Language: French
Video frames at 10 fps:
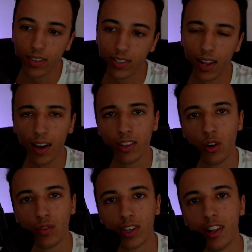c'est l'araignée
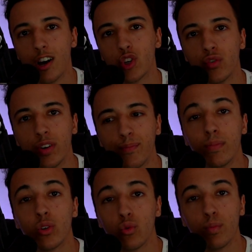en vrai qui l'a achevé.
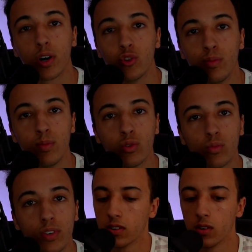Mais tout part du bébé
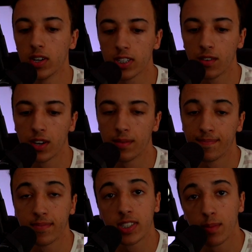zombie. Ouais, c'est vrai,
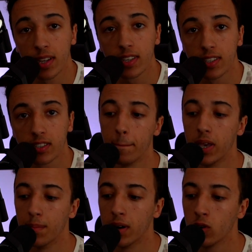c'est bien triste.
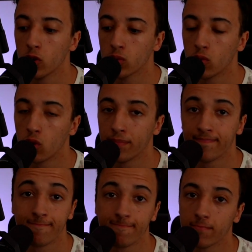Mais malheureusement,
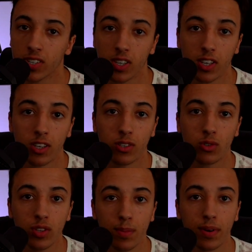
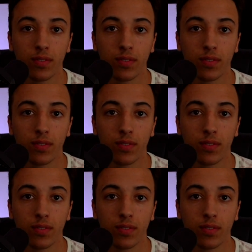ce n'est pas